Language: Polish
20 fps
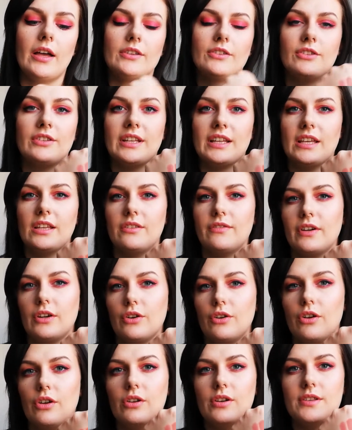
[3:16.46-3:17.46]
to takie dwa
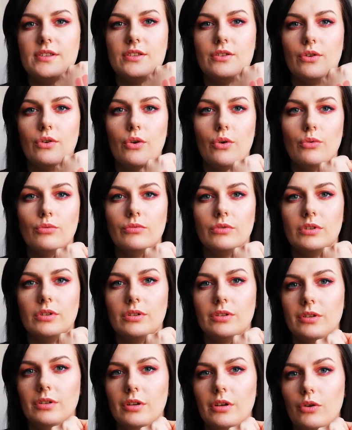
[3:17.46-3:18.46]
kolory są
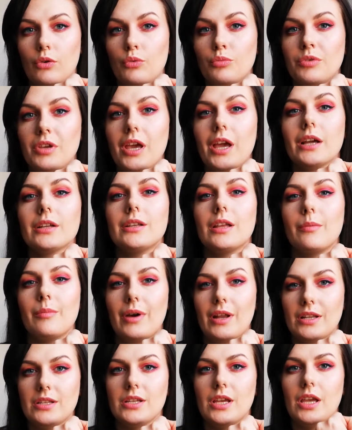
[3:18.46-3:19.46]
u mnie jak
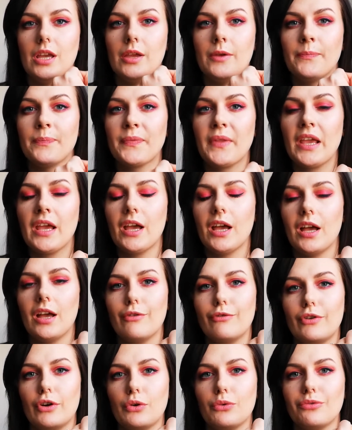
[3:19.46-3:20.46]
najbardziej
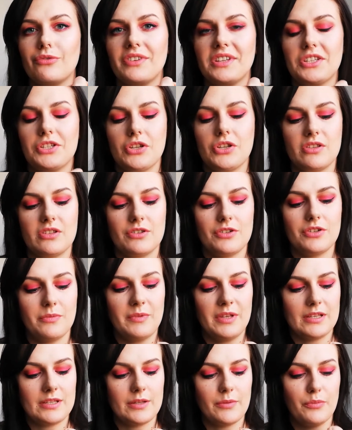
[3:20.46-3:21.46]
w roku
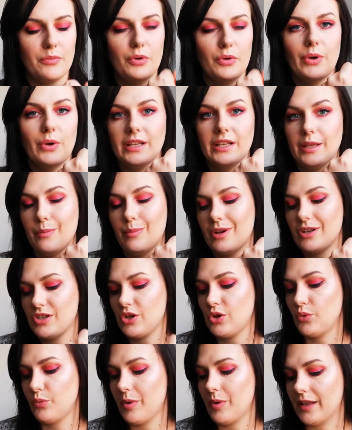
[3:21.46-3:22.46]
2018 były jak
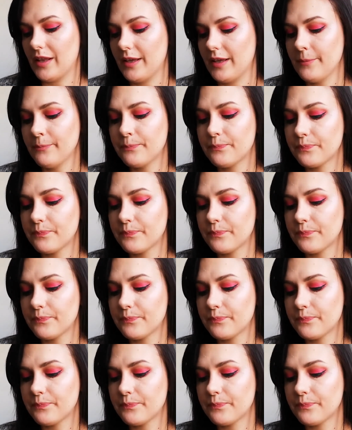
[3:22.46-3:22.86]
najbardziej lubiane.